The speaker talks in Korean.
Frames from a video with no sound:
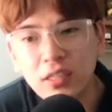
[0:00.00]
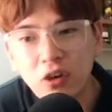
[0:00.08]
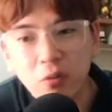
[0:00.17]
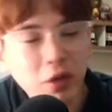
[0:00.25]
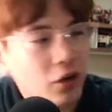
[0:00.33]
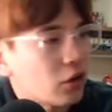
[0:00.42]

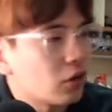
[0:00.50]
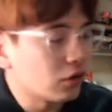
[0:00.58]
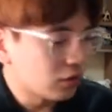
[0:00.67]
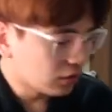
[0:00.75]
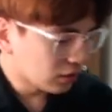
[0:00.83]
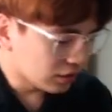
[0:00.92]

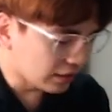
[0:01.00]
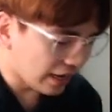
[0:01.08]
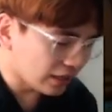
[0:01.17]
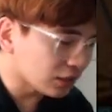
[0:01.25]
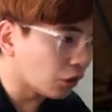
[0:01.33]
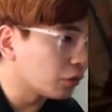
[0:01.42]
그러면
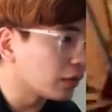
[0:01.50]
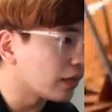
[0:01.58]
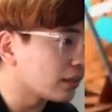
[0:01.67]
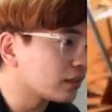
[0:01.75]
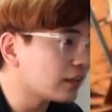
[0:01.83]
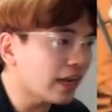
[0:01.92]
드레이크
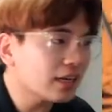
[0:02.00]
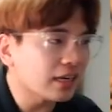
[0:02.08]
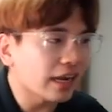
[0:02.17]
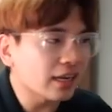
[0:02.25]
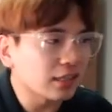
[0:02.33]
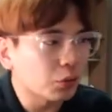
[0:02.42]
정리 드레이크
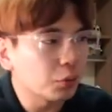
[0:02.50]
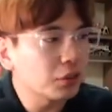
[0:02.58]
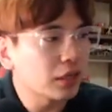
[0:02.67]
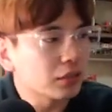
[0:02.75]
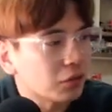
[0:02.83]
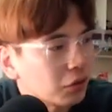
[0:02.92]
라인까지
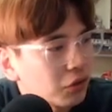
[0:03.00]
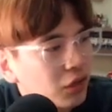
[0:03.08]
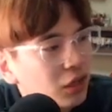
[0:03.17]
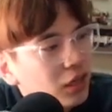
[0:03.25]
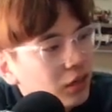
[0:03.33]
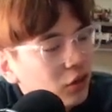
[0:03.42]
정리했어.
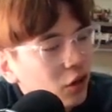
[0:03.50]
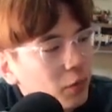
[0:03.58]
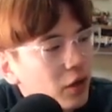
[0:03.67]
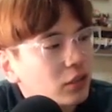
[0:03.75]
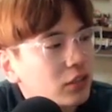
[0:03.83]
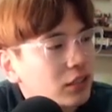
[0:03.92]

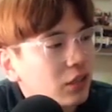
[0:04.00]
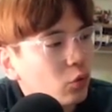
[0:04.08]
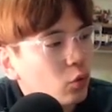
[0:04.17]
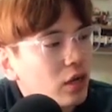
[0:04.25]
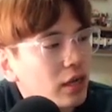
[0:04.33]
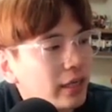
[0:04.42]
그러면 진짜
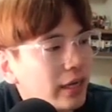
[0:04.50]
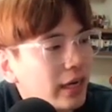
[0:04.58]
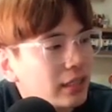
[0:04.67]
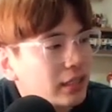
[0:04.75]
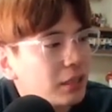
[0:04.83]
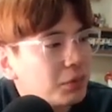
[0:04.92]

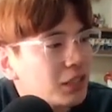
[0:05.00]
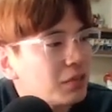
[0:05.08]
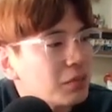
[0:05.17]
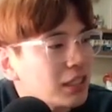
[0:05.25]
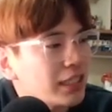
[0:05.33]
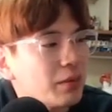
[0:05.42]
논란의 10,
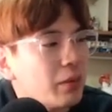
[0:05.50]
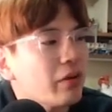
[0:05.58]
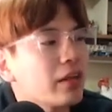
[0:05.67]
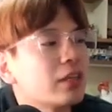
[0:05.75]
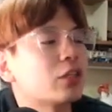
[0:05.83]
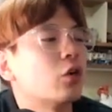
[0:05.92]
11,
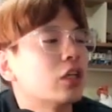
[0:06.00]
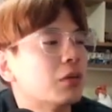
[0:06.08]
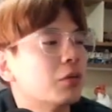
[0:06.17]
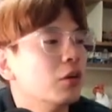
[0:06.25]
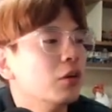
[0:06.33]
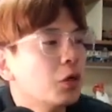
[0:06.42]
12위를
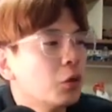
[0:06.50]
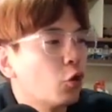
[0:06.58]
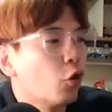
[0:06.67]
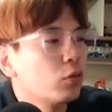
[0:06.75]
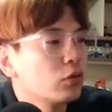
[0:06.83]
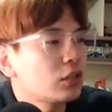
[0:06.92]
정하자면
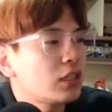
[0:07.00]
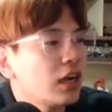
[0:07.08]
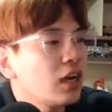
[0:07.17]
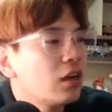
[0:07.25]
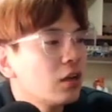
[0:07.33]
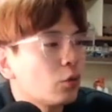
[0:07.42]

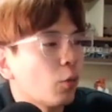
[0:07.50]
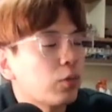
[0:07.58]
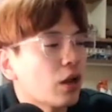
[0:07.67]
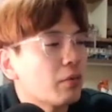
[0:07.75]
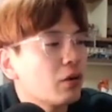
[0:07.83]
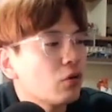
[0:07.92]
로브루치,
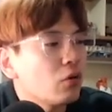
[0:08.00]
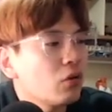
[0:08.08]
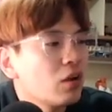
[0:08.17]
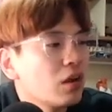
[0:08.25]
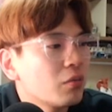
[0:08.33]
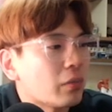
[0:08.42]
도플라밍고,
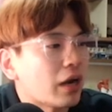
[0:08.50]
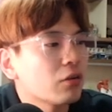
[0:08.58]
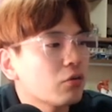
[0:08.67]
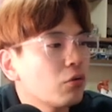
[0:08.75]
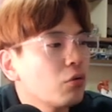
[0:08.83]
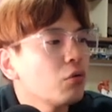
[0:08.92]

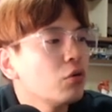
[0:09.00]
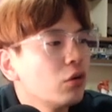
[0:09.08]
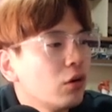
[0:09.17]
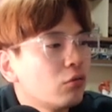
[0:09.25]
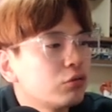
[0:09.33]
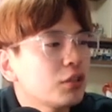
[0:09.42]
마르코,
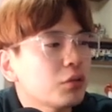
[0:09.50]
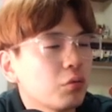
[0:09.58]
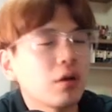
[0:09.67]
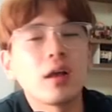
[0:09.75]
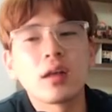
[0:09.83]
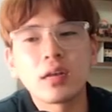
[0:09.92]

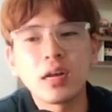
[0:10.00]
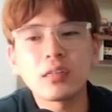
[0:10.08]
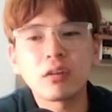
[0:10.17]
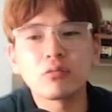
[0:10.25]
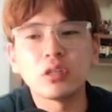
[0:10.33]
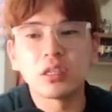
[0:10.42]
후제토라,
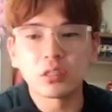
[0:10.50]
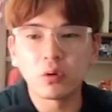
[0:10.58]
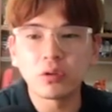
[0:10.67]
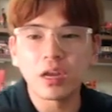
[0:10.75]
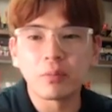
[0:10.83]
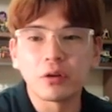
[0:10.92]
카타쿠리
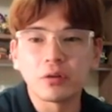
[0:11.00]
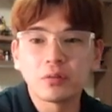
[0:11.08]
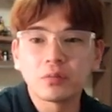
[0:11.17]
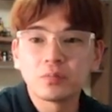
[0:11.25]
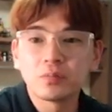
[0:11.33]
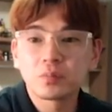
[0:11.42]
정리하면
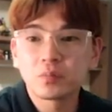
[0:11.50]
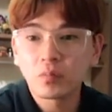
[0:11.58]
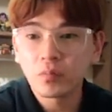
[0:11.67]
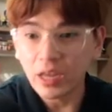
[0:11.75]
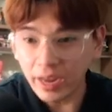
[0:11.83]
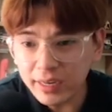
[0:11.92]

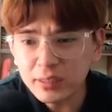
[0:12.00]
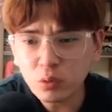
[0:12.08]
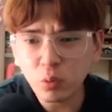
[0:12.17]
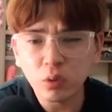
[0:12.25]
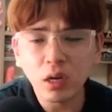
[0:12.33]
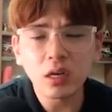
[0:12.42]
에이스
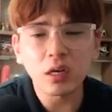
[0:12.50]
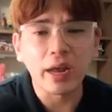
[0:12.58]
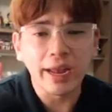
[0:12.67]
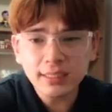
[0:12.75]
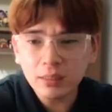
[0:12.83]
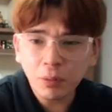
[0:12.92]
좋다니까
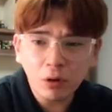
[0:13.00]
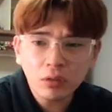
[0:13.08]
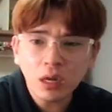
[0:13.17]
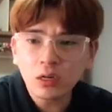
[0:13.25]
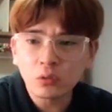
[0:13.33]
에이스 평타가